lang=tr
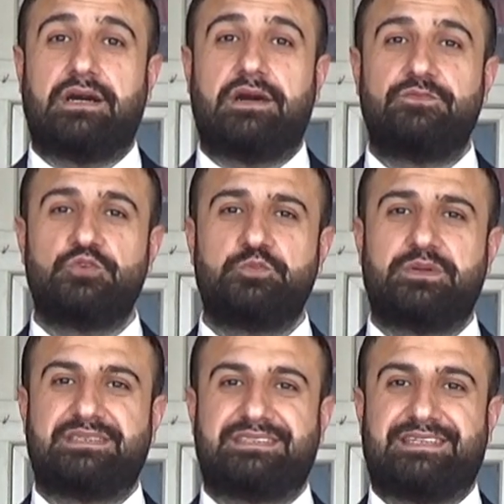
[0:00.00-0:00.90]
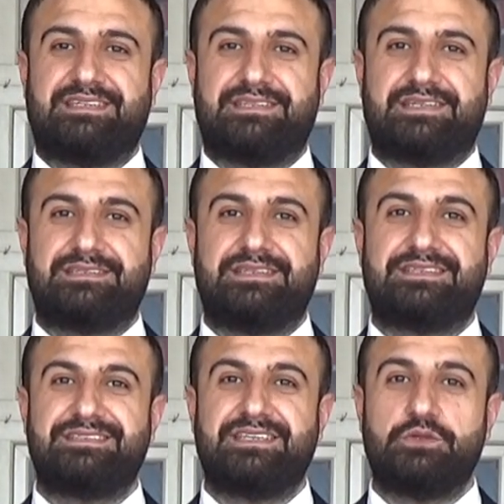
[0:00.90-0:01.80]
Avrupa
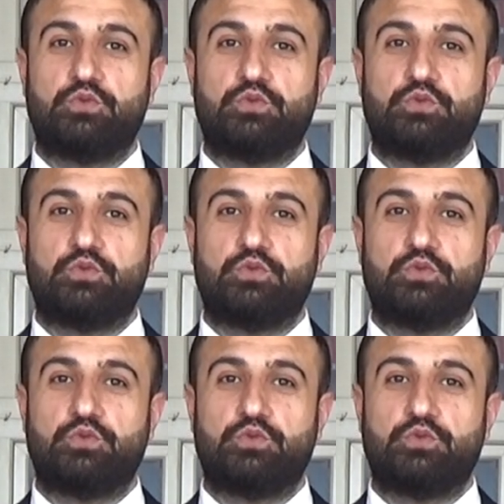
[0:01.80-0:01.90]
standartlarında